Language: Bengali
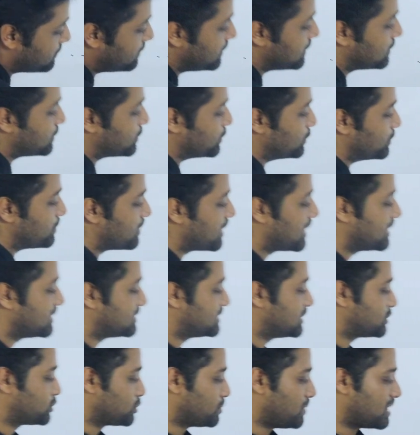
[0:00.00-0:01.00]
ভি টু মানে
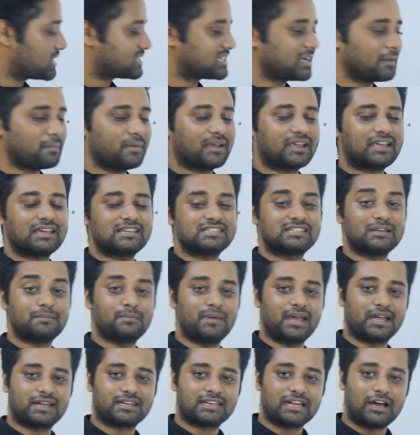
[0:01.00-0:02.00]
যে তোমার সাপেক্ষে যে
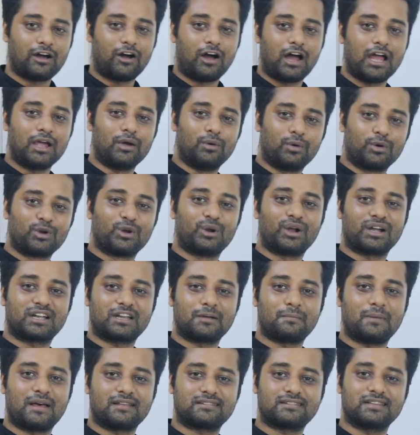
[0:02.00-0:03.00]
বেগটা হয় অন্য
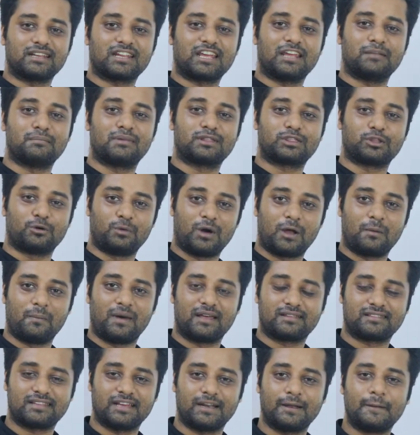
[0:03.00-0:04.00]
একটা বাসের কিংবা তোমার
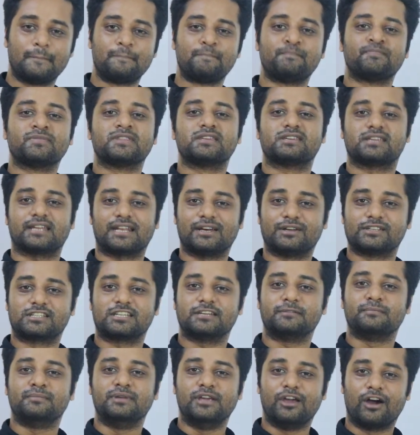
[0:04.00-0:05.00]
বাসের সেটা
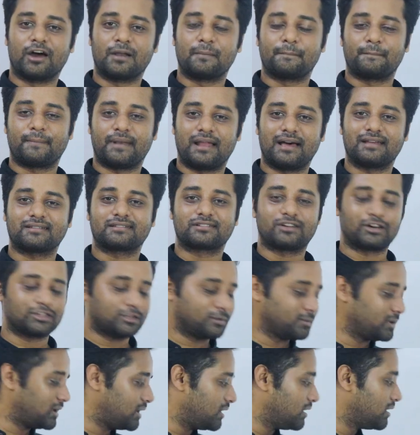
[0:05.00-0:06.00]
হচ্ছে ভি ওয়ান প্লাস
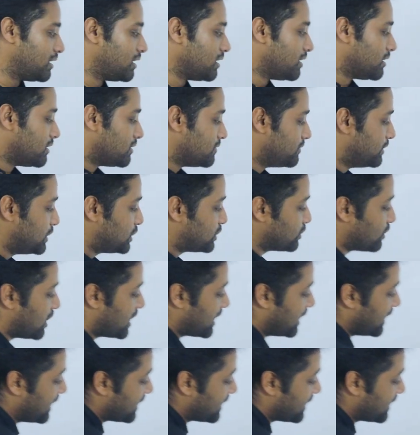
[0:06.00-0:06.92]
কত বলো ভি টু আর